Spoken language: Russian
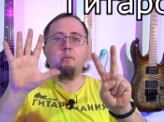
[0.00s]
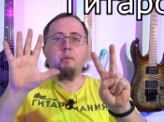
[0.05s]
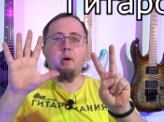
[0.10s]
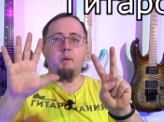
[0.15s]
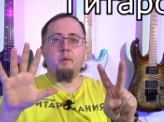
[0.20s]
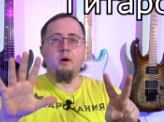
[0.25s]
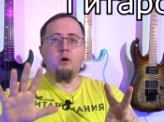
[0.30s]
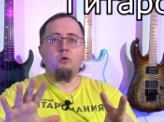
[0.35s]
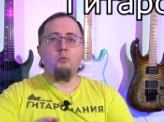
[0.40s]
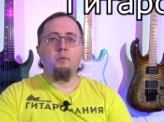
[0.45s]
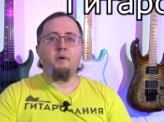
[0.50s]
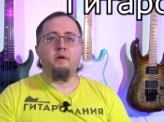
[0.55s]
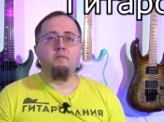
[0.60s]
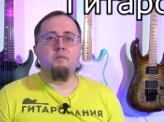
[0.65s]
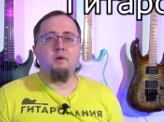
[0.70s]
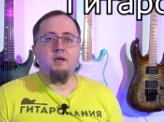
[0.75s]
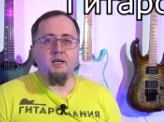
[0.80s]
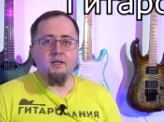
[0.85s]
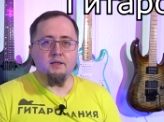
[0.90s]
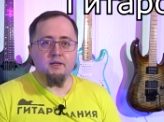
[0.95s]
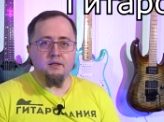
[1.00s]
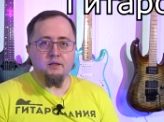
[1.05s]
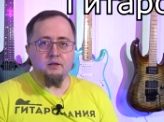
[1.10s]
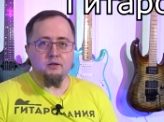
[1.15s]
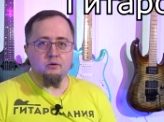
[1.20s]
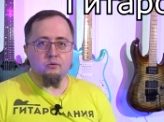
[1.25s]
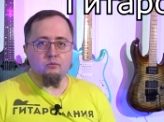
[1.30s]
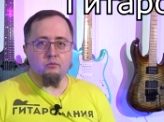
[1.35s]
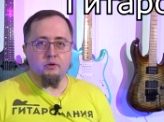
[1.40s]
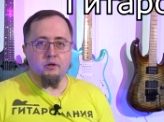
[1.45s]
при покупке в магазине
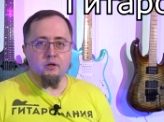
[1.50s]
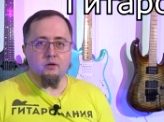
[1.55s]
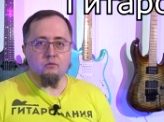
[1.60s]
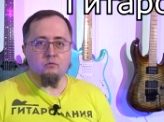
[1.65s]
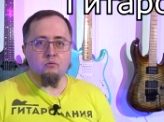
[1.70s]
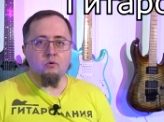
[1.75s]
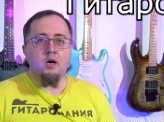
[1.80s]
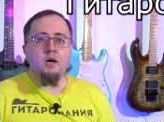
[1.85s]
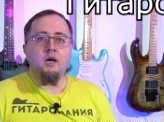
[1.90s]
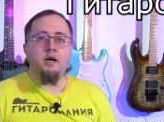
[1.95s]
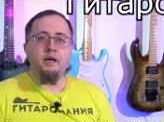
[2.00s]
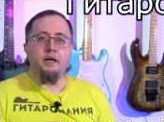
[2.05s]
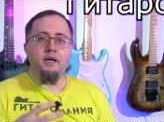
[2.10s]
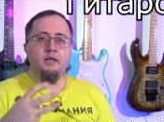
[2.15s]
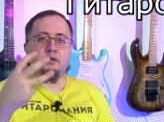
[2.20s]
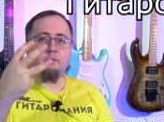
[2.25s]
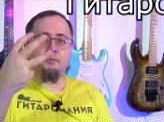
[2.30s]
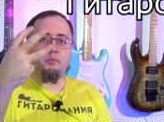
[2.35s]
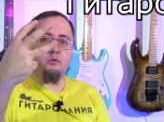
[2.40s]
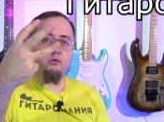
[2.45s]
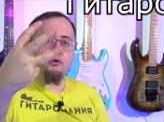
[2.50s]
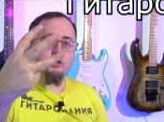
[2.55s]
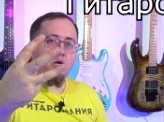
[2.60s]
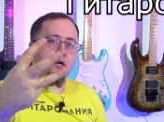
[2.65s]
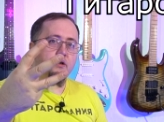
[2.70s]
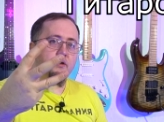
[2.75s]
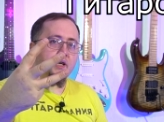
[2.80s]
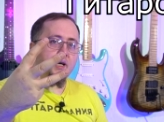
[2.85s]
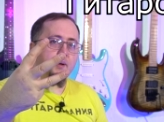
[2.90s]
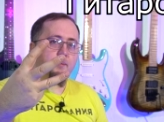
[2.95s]
Струнки.ру. Я же
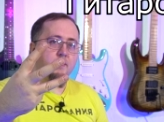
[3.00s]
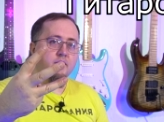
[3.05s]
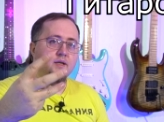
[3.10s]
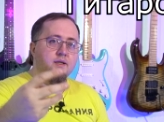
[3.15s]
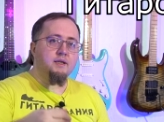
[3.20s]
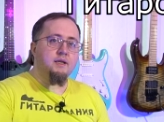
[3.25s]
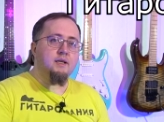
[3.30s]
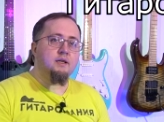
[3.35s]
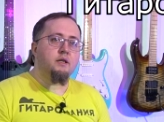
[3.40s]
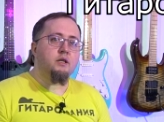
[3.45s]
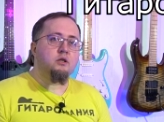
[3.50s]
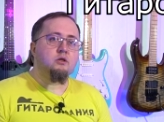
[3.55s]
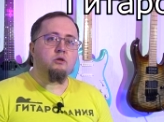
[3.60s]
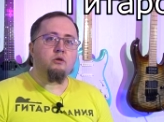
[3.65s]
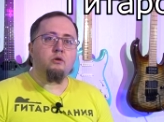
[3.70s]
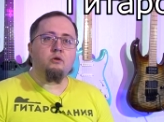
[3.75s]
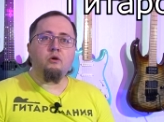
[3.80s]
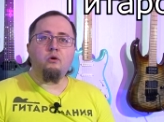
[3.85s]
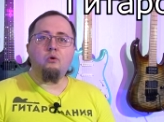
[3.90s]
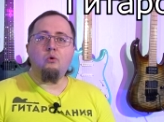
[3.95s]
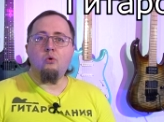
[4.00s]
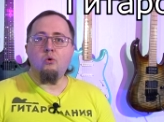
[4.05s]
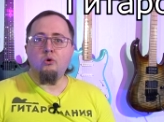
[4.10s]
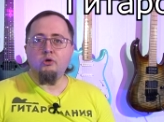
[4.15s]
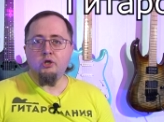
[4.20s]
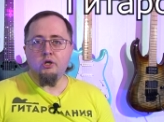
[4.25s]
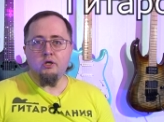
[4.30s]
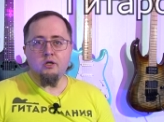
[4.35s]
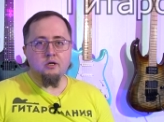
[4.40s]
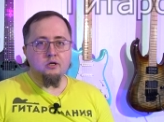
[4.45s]
получаю 3%, что
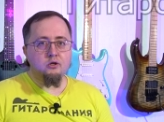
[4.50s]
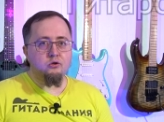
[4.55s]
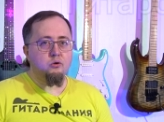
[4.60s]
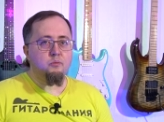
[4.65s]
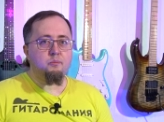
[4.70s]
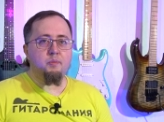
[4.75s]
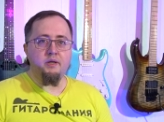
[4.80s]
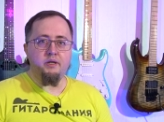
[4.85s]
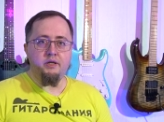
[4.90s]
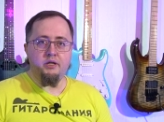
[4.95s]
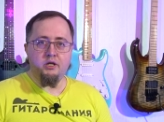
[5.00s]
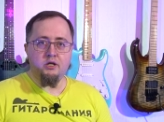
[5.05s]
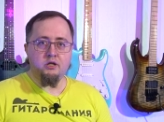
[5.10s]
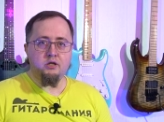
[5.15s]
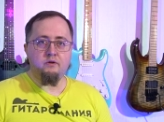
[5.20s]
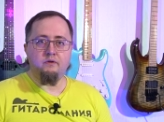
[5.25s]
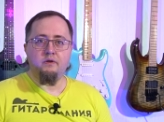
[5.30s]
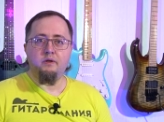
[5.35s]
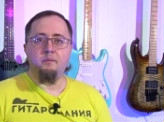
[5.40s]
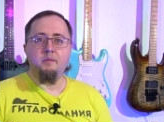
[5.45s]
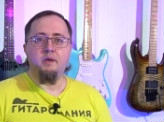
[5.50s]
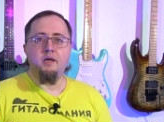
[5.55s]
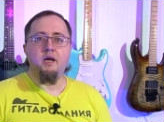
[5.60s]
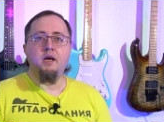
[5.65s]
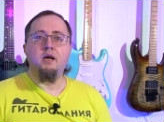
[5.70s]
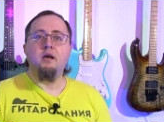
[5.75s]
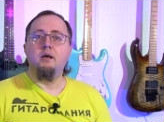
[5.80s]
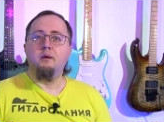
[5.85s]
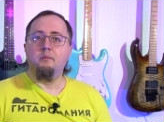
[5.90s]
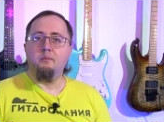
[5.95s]
очень хорошо поддерживает
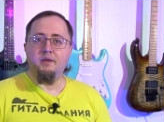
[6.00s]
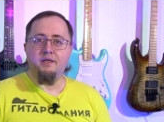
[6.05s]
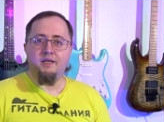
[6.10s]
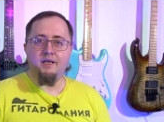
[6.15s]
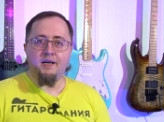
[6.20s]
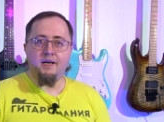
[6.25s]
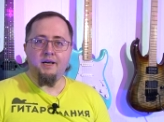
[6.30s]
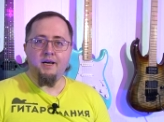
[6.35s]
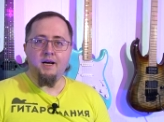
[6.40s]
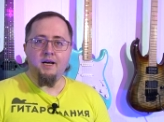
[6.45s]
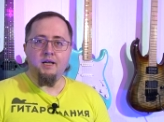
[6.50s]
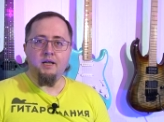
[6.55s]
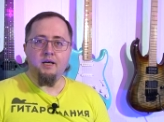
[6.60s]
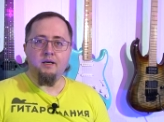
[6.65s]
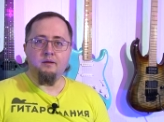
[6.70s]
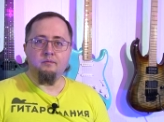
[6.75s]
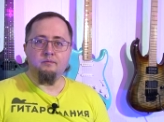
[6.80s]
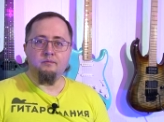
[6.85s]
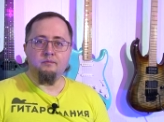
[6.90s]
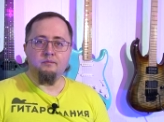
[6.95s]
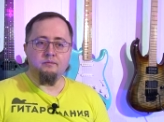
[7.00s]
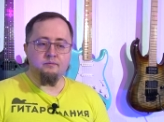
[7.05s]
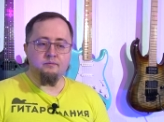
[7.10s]
меня материально. Ну,